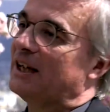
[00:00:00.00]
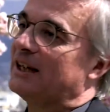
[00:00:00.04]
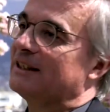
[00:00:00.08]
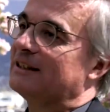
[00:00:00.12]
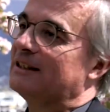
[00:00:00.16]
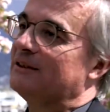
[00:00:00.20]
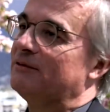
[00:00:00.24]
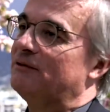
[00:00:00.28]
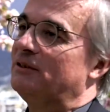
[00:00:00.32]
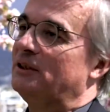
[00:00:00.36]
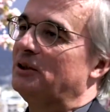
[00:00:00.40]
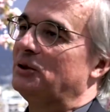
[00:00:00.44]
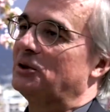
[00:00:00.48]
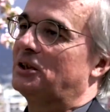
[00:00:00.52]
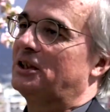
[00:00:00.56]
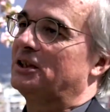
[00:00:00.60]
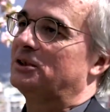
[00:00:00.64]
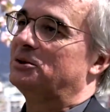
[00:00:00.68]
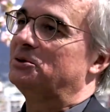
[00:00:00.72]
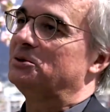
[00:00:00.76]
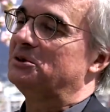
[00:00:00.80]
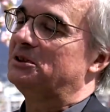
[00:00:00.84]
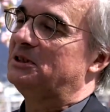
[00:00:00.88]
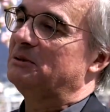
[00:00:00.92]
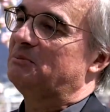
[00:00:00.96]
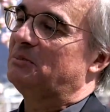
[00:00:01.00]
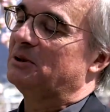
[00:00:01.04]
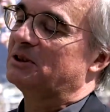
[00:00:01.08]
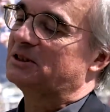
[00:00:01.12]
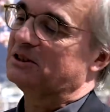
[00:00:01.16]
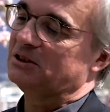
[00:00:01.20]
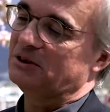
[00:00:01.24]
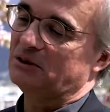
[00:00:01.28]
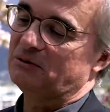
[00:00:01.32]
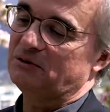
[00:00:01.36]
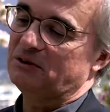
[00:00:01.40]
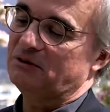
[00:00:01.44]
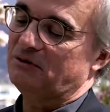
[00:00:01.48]
è davvero che tutti
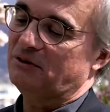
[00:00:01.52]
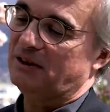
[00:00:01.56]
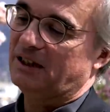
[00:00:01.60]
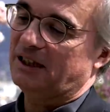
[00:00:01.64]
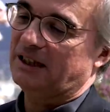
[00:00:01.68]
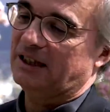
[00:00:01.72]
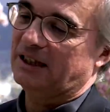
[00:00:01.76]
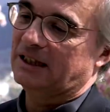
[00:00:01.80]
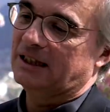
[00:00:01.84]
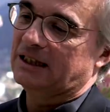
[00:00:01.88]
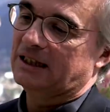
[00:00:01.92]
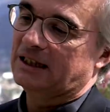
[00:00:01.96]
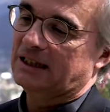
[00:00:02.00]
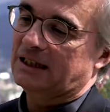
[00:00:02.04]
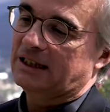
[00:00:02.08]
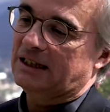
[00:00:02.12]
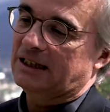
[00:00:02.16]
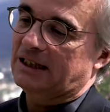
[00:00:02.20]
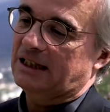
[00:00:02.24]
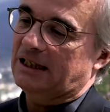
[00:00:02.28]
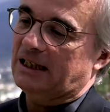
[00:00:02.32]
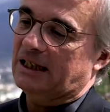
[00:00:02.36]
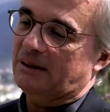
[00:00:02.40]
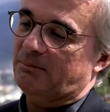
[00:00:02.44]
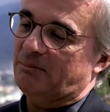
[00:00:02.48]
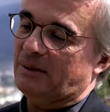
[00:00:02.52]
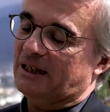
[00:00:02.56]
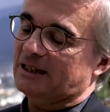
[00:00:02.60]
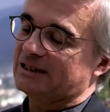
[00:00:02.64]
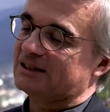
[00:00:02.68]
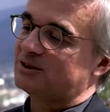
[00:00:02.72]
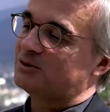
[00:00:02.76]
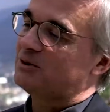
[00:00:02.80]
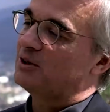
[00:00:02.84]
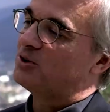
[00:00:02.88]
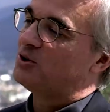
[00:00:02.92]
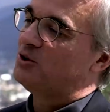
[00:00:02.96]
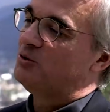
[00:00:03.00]
possano vivere la
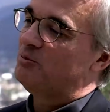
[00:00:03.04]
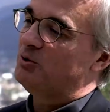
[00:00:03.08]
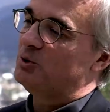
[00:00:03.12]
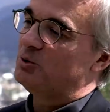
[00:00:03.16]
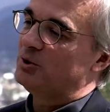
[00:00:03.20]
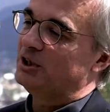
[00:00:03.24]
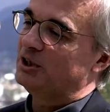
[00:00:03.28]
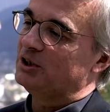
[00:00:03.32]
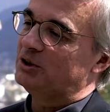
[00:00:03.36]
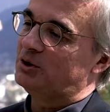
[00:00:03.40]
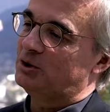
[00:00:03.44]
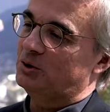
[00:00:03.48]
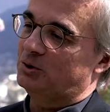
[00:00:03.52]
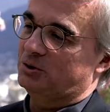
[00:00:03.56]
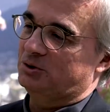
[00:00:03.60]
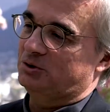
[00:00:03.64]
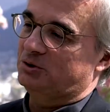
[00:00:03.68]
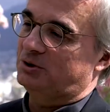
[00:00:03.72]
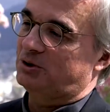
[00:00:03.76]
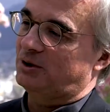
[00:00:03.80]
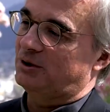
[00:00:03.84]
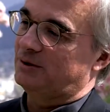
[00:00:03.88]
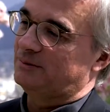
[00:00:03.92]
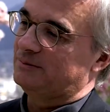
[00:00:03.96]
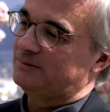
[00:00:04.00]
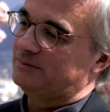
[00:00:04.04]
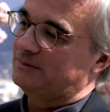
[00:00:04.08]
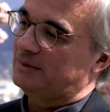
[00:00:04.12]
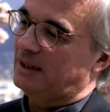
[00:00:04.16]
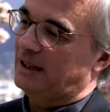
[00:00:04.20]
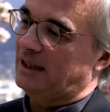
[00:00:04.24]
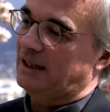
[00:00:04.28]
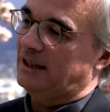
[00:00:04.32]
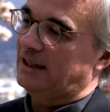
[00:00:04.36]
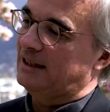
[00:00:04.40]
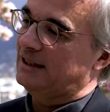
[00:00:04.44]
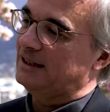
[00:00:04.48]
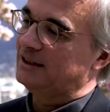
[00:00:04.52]
Pasqua come un incontro,
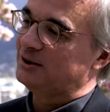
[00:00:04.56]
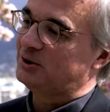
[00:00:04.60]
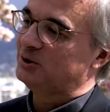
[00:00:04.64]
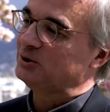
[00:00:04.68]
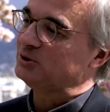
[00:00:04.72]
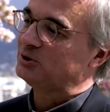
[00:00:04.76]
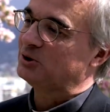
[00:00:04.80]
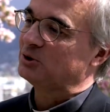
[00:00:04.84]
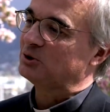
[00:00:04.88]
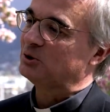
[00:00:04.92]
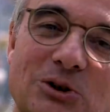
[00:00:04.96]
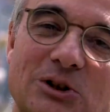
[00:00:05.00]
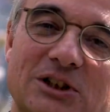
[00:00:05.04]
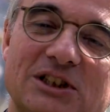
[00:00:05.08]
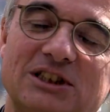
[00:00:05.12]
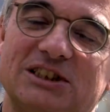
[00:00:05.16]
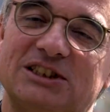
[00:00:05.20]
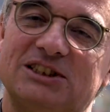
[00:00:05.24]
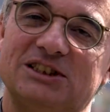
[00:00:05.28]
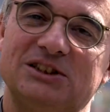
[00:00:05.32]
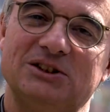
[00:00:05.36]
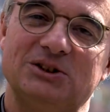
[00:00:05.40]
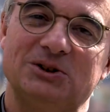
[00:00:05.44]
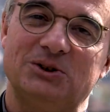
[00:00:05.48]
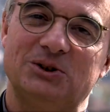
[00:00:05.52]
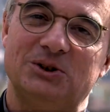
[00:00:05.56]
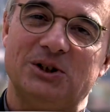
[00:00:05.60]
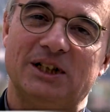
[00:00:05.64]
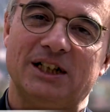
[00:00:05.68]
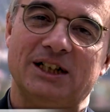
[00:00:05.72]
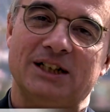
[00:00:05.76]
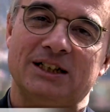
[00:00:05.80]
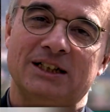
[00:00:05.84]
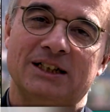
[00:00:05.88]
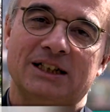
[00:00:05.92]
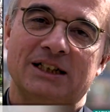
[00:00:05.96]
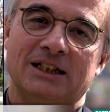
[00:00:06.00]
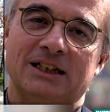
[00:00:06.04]
eh, l'incontro con il
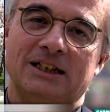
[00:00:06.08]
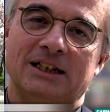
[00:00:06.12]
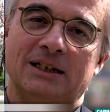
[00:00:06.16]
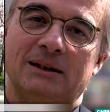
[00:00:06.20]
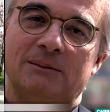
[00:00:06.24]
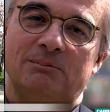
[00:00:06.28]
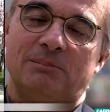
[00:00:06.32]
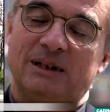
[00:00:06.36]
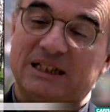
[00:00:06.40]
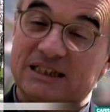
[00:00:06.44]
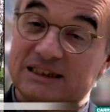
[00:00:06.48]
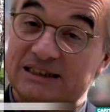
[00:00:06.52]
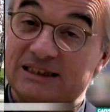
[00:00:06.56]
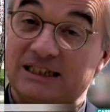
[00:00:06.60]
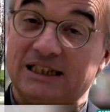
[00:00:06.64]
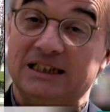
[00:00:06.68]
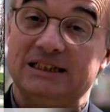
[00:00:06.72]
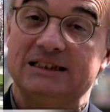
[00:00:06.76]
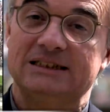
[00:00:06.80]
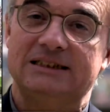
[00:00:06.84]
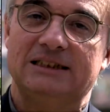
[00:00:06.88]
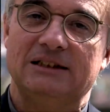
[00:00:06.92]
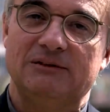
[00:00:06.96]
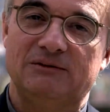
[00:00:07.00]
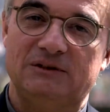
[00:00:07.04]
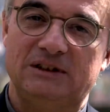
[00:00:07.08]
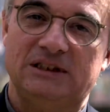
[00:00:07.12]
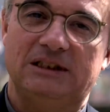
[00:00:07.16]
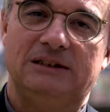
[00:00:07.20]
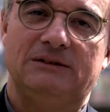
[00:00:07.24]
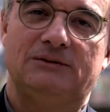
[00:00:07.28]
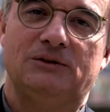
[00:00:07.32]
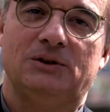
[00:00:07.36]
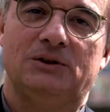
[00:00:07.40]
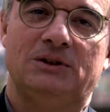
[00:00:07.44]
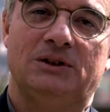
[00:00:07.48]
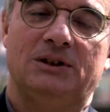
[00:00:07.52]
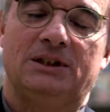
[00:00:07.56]
Signore presente,
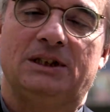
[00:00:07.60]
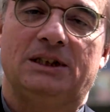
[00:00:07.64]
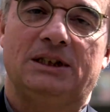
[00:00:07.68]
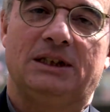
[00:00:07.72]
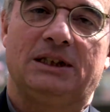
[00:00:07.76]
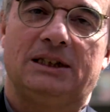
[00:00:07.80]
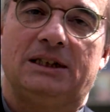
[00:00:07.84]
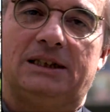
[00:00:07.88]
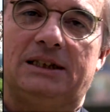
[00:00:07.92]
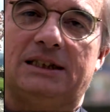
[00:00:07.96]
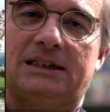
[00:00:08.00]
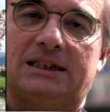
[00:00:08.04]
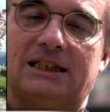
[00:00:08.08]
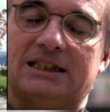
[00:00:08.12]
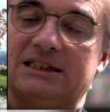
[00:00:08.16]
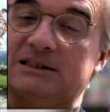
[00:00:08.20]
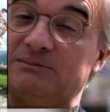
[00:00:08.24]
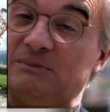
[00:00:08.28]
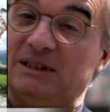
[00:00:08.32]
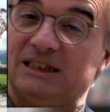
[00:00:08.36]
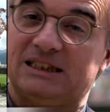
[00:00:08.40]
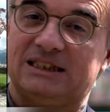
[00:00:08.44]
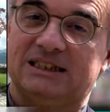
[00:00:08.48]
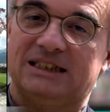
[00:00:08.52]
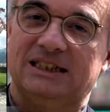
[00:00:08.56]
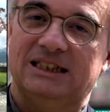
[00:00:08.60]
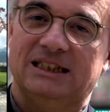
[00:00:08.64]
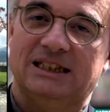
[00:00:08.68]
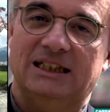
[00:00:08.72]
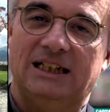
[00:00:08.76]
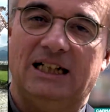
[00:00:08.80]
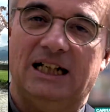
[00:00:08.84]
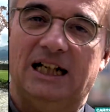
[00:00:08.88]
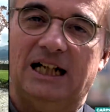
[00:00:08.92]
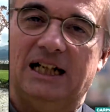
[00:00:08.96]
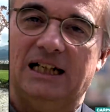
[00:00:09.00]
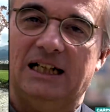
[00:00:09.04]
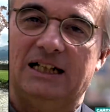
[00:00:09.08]
vivo, che
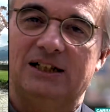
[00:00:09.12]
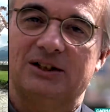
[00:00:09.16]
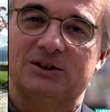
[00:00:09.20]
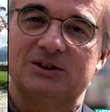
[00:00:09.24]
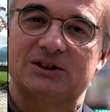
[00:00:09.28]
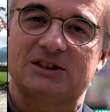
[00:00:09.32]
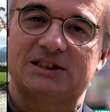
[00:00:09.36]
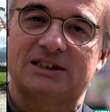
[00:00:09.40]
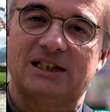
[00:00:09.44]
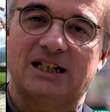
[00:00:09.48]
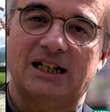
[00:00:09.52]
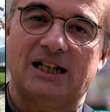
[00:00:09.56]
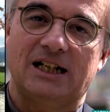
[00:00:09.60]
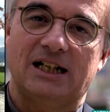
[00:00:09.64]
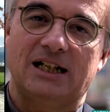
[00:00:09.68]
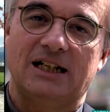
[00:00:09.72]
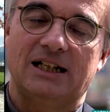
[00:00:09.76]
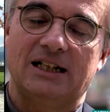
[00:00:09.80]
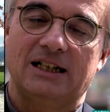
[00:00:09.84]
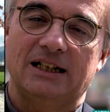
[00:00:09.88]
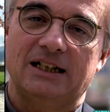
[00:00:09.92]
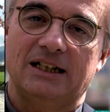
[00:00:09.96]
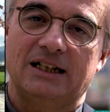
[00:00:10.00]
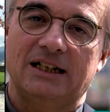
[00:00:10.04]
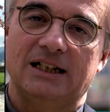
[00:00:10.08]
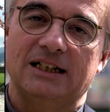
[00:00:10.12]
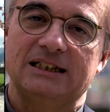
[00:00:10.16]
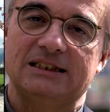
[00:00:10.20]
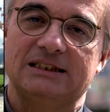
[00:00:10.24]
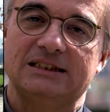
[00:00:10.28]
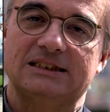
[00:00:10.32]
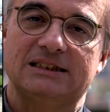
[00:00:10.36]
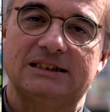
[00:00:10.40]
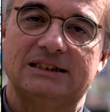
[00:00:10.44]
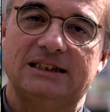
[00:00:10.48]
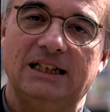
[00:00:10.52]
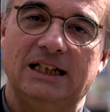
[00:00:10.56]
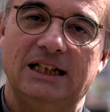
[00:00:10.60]
trasmette alla nostra
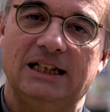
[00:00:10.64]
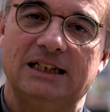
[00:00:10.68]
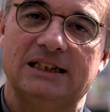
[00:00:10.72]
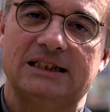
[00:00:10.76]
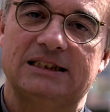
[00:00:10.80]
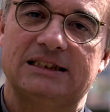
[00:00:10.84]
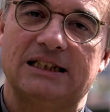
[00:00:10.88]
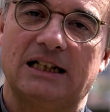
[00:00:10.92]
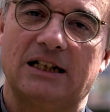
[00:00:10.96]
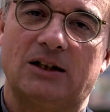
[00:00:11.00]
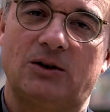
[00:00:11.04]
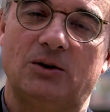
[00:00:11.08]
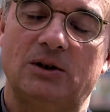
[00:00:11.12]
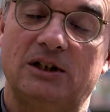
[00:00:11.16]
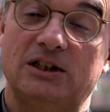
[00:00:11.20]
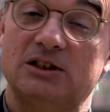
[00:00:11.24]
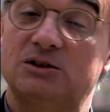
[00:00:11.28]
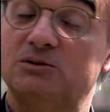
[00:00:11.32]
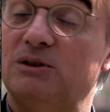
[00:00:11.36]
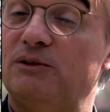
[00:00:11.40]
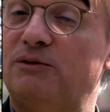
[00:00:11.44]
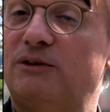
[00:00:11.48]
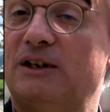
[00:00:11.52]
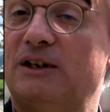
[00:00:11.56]
esistenza con le sue